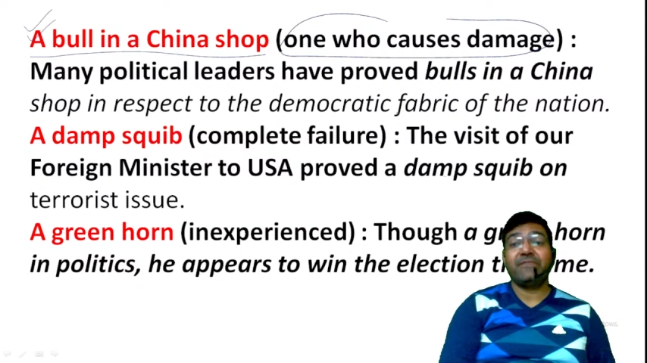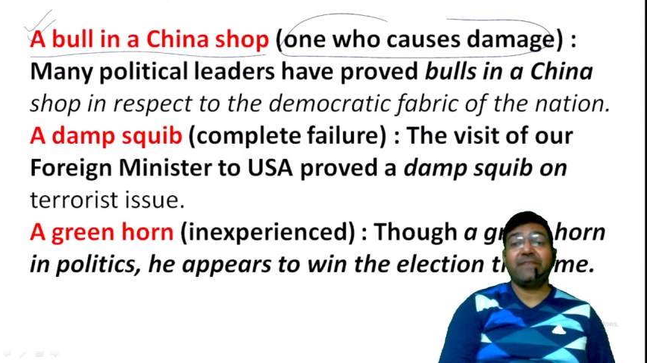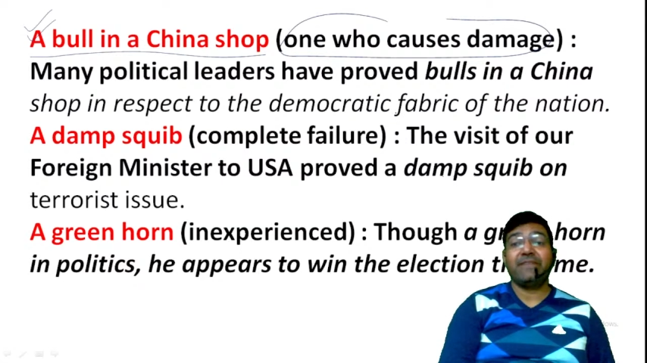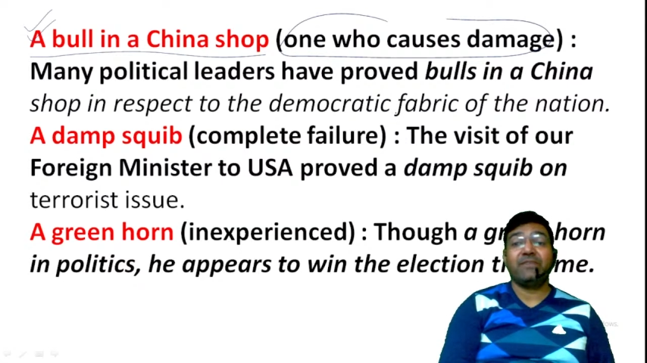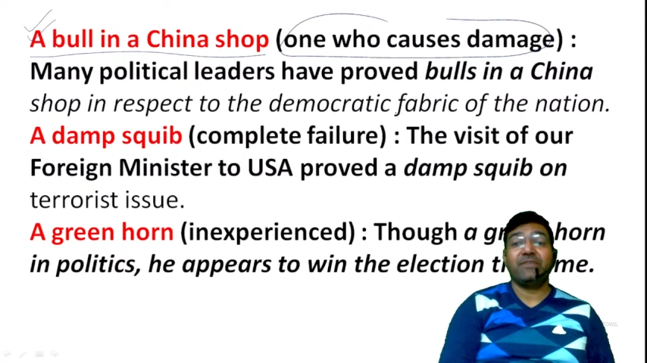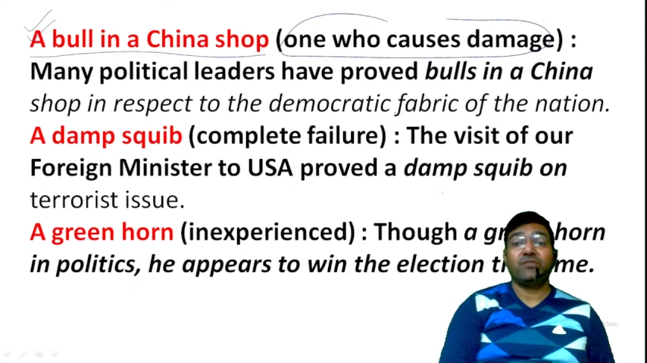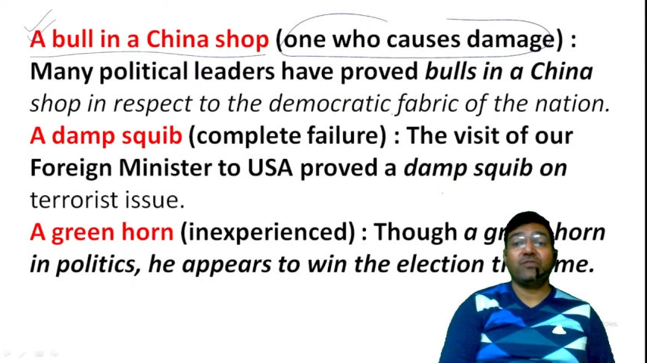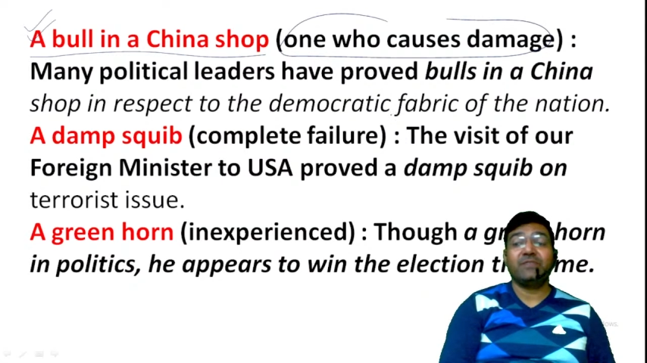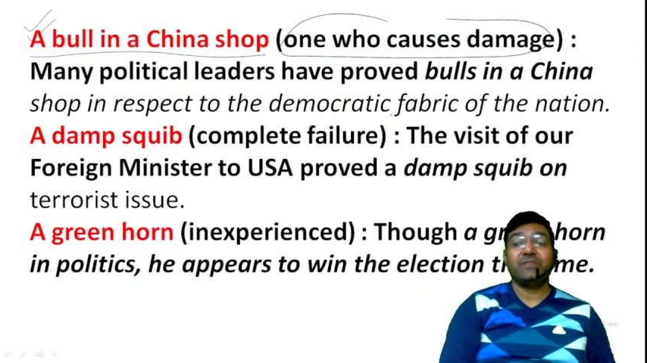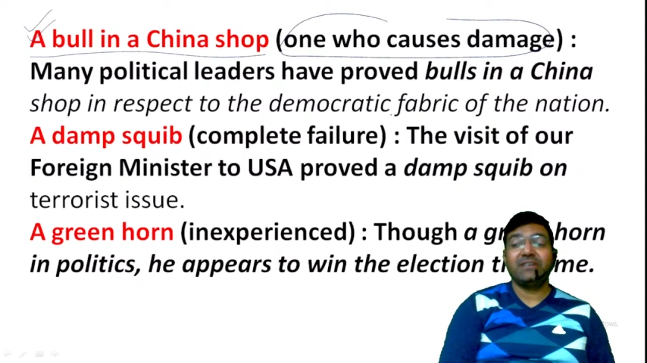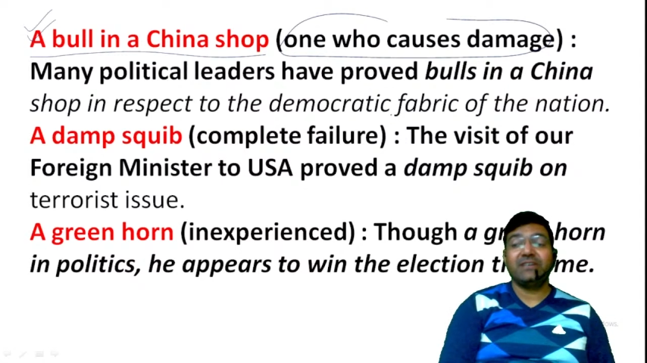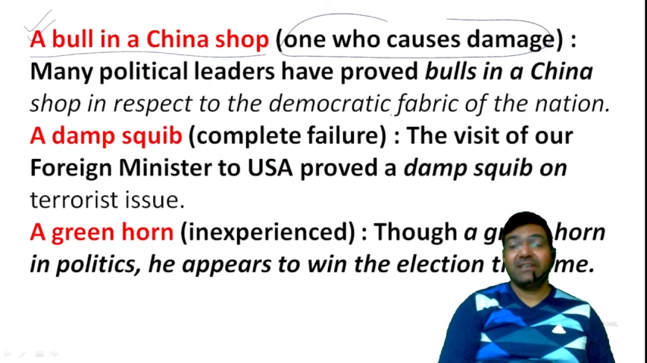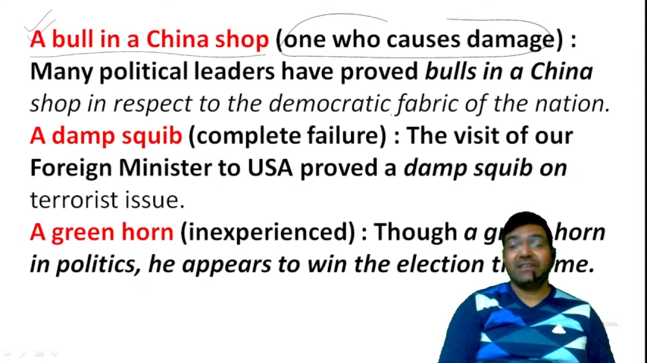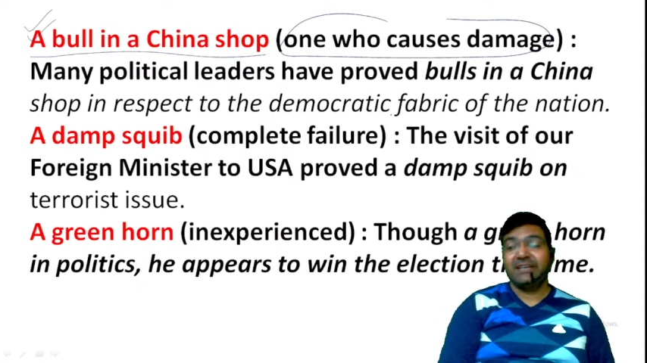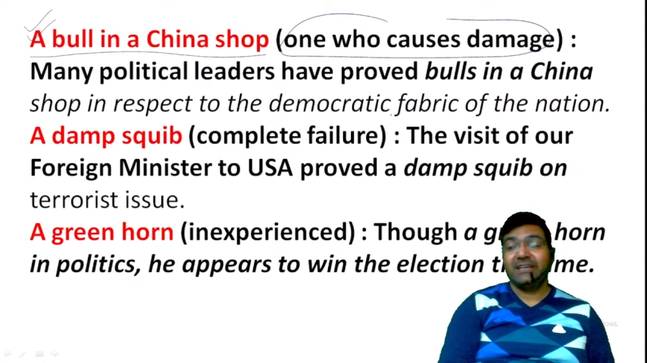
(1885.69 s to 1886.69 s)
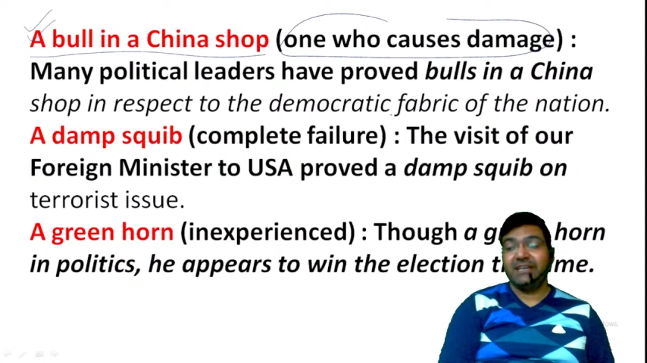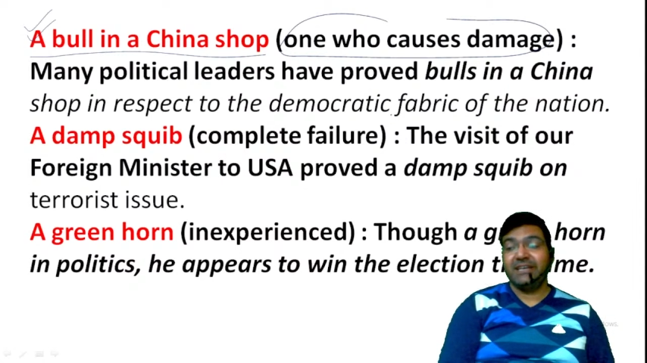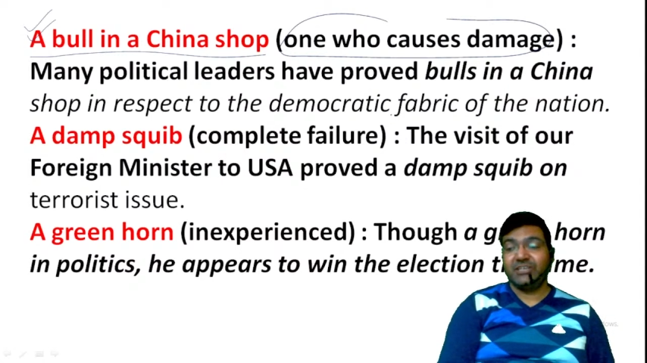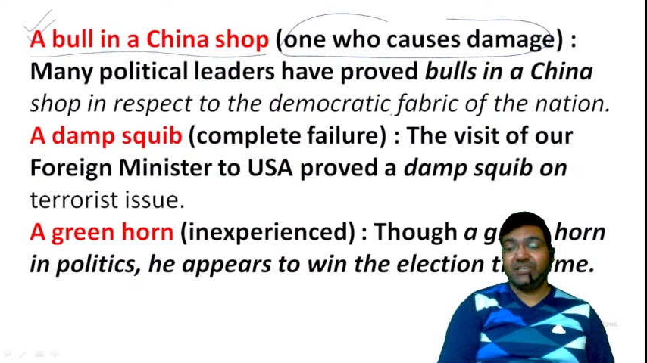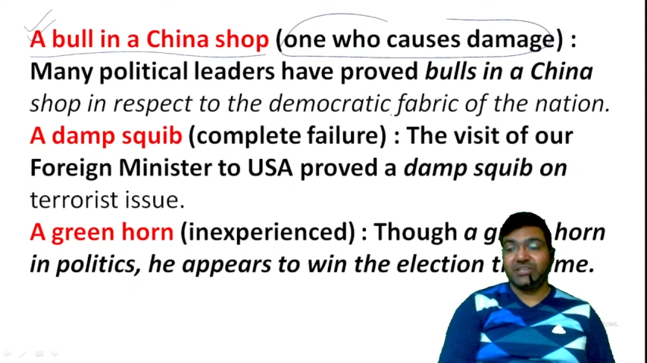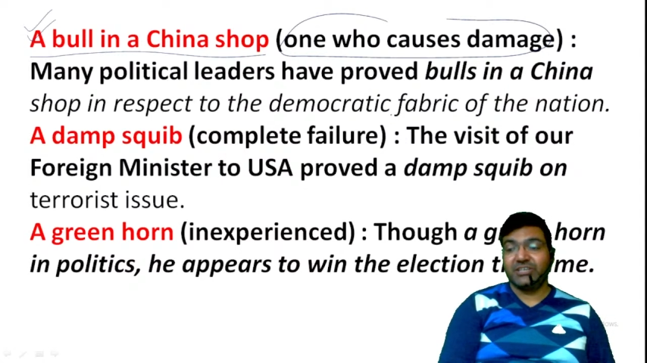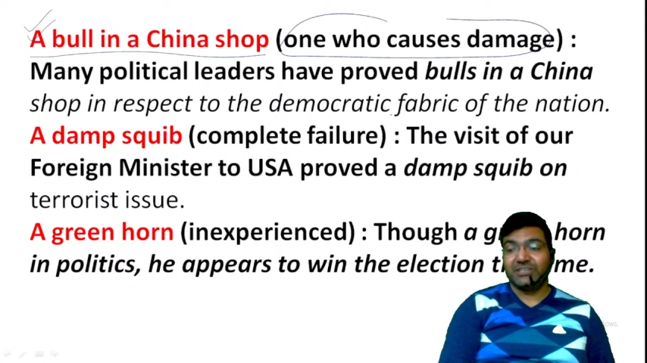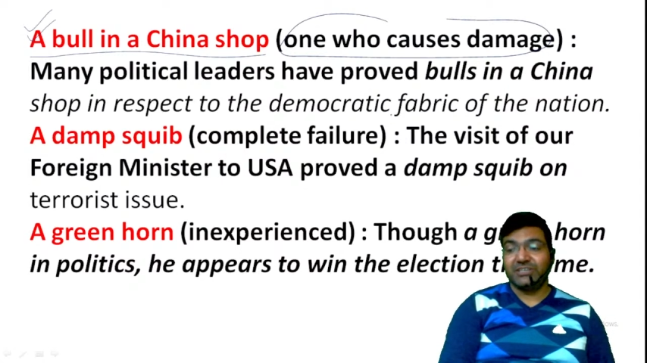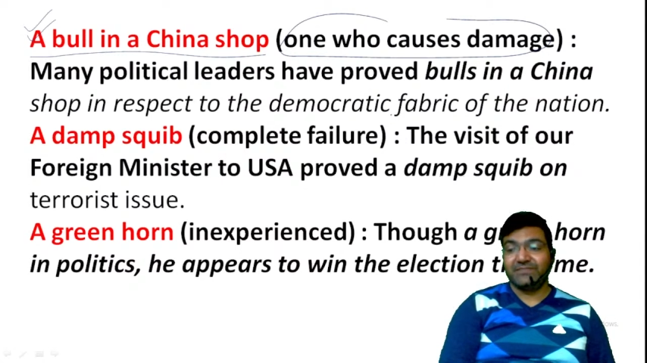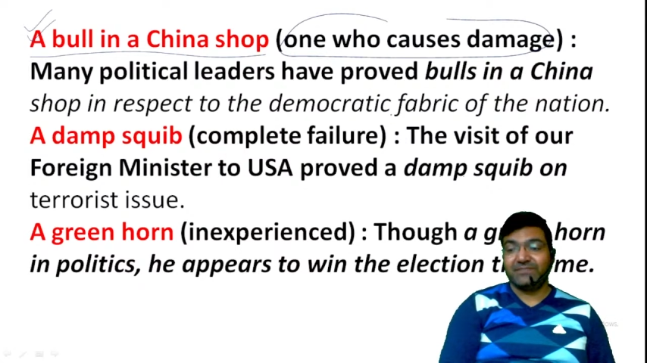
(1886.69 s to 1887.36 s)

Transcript: फैब्रिक ऑफ द नेशन